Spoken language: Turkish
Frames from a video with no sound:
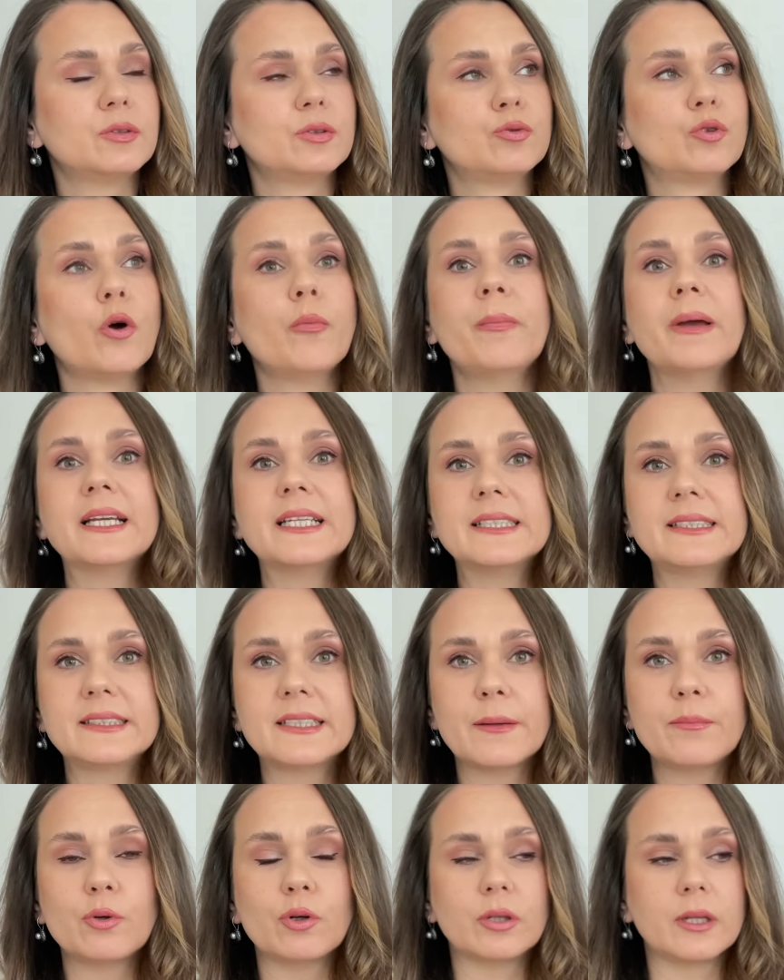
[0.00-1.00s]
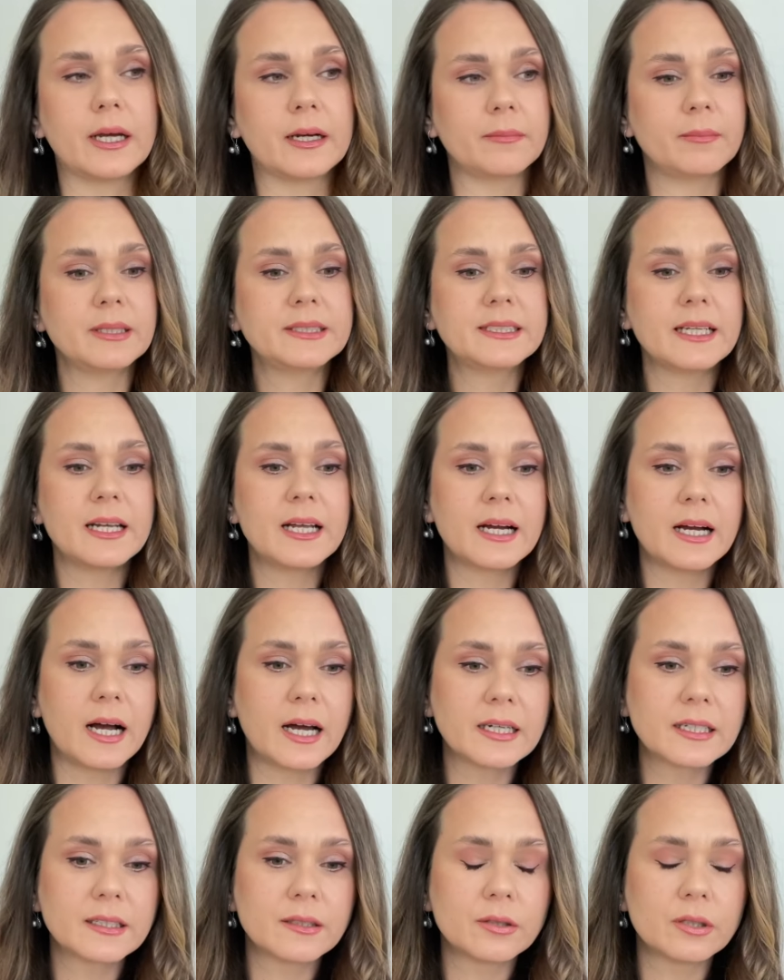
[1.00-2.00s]
dönmek istemiyorlar.
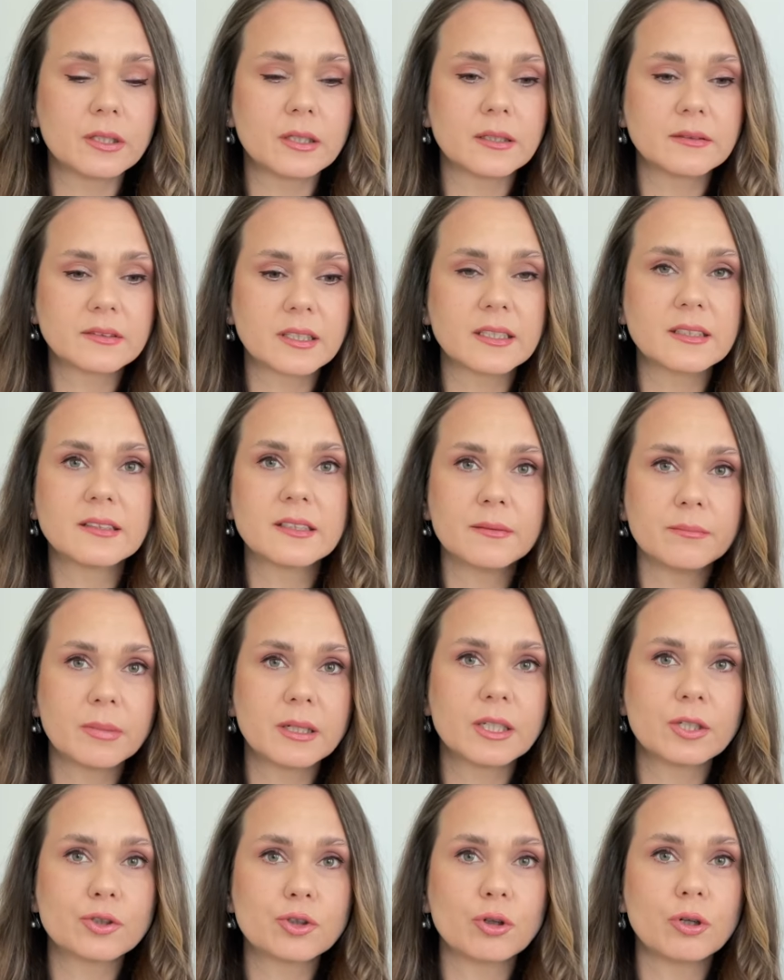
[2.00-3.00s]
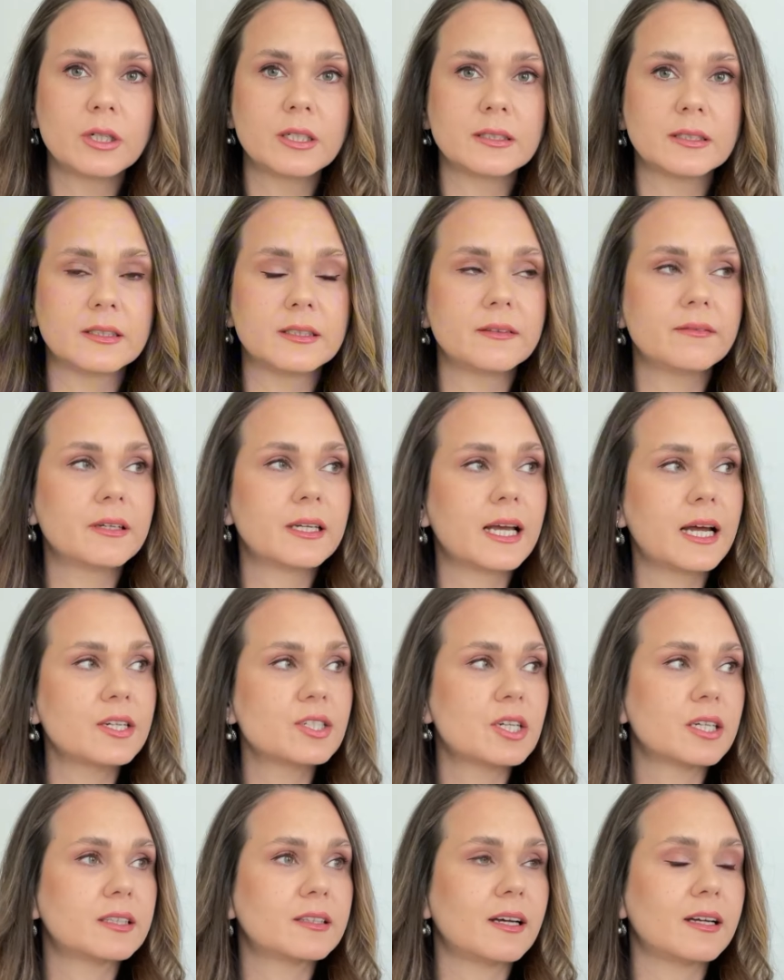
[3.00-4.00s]
Mesela e, tanıdığım bana şöyle dedi ve
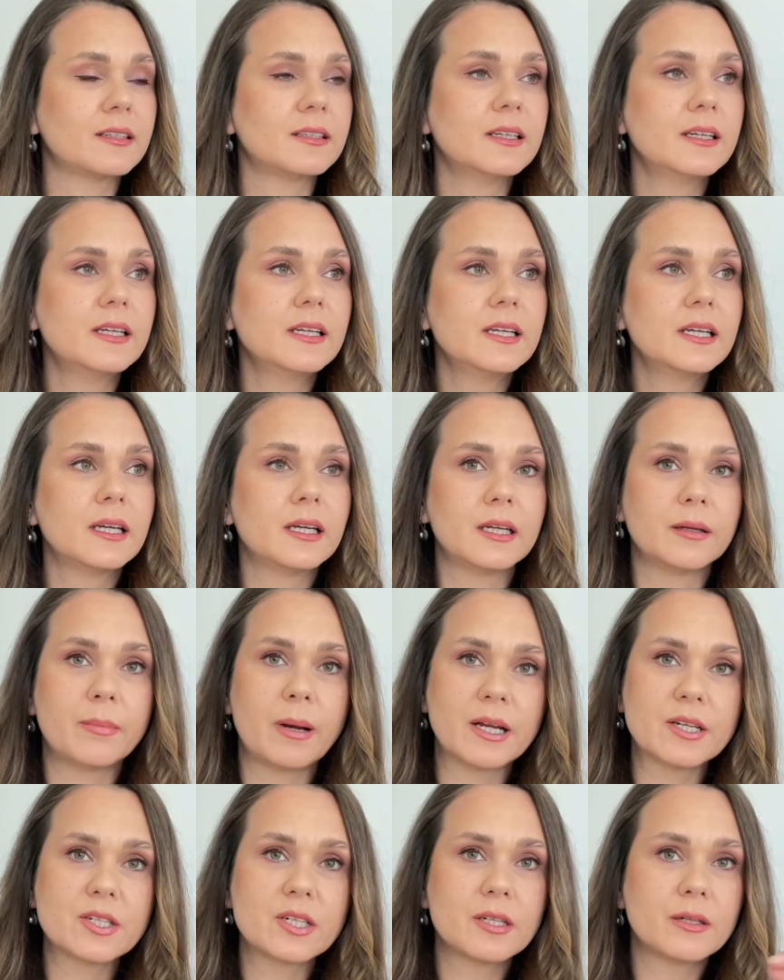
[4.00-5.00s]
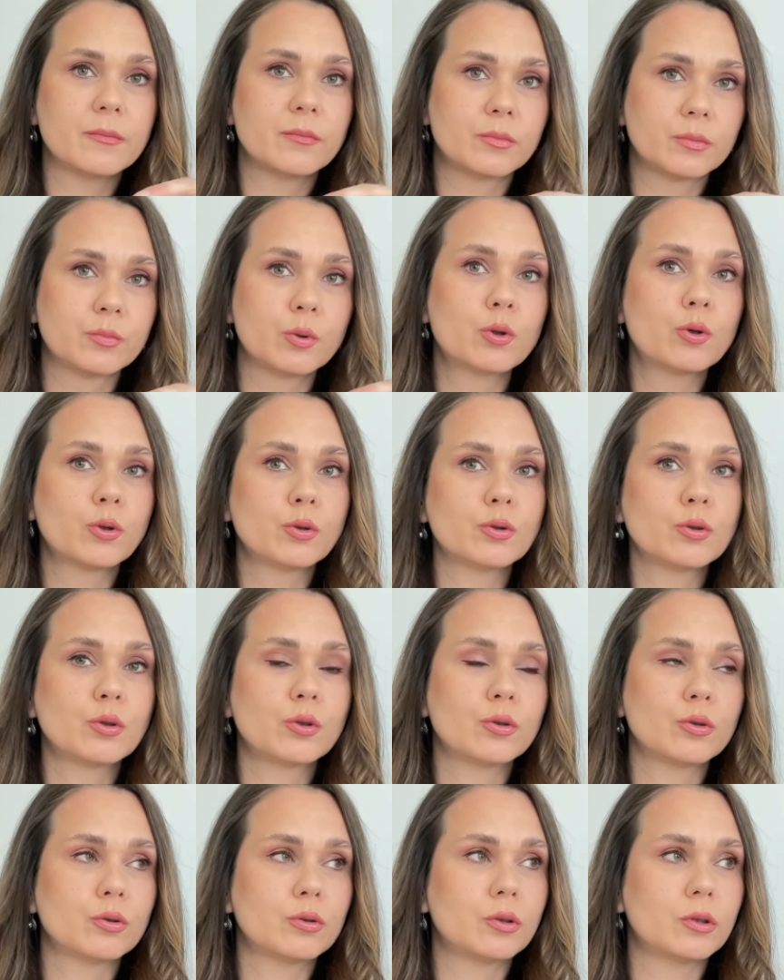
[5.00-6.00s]
gerçekten e, bence bu
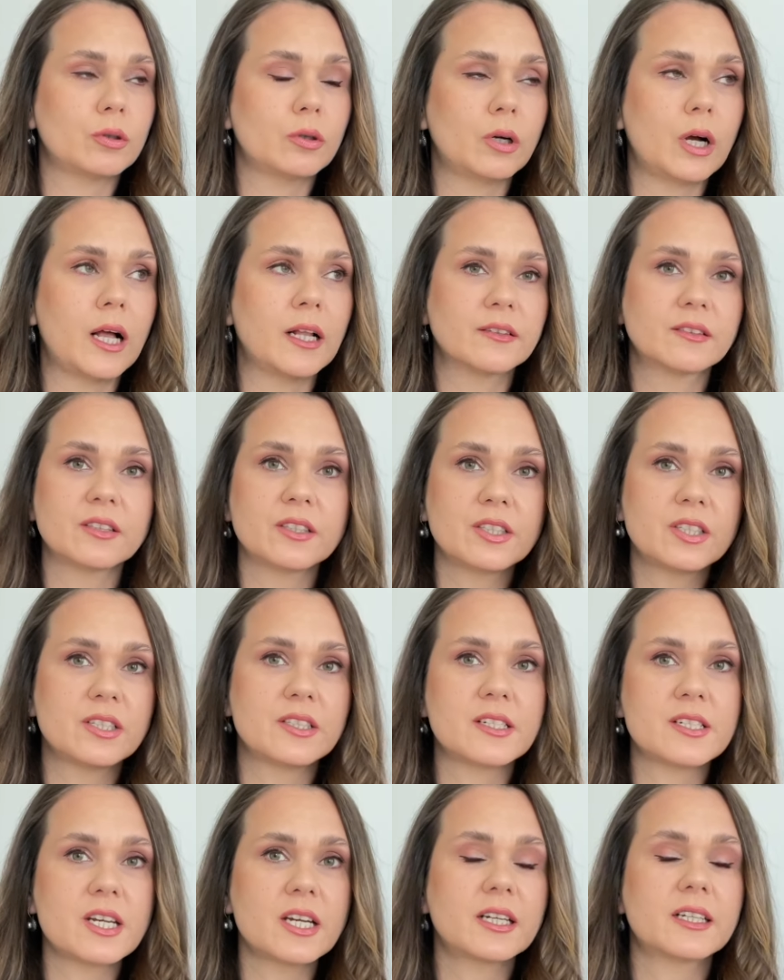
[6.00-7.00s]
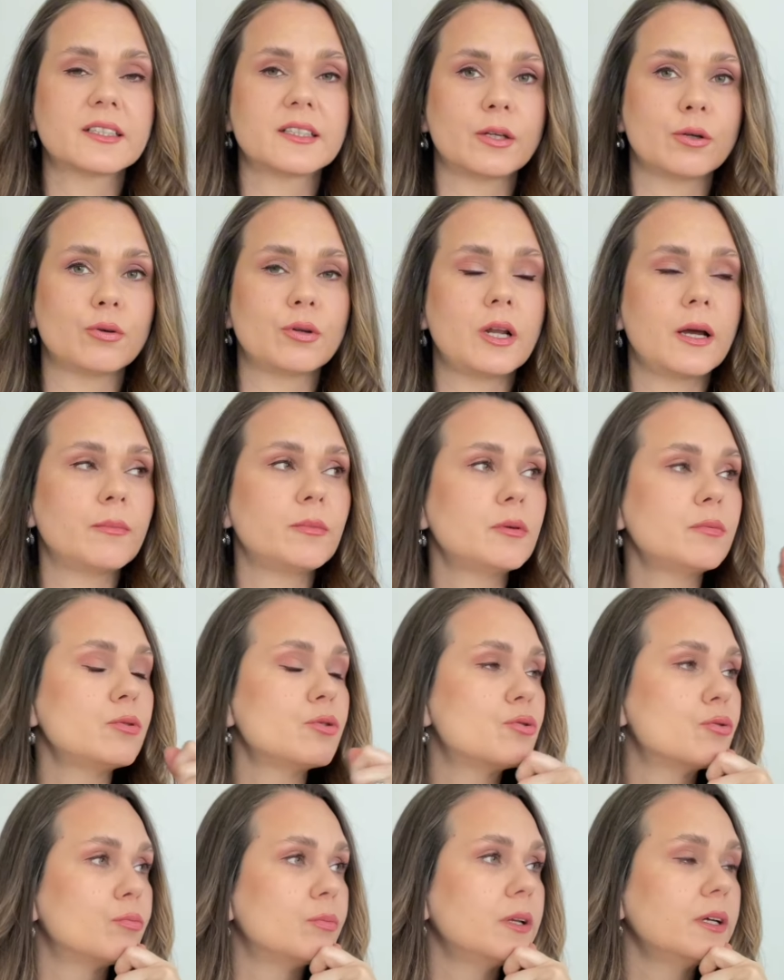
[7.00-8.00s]
konunun e, altını çizecek kadar önemli bir
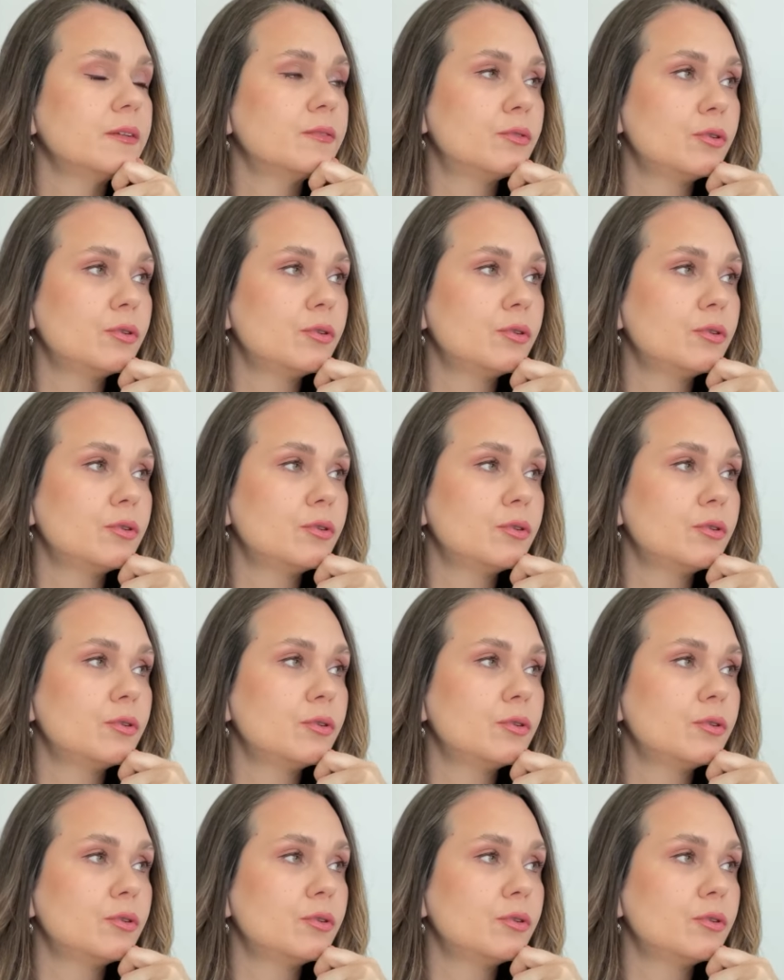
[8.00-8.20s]
cümle.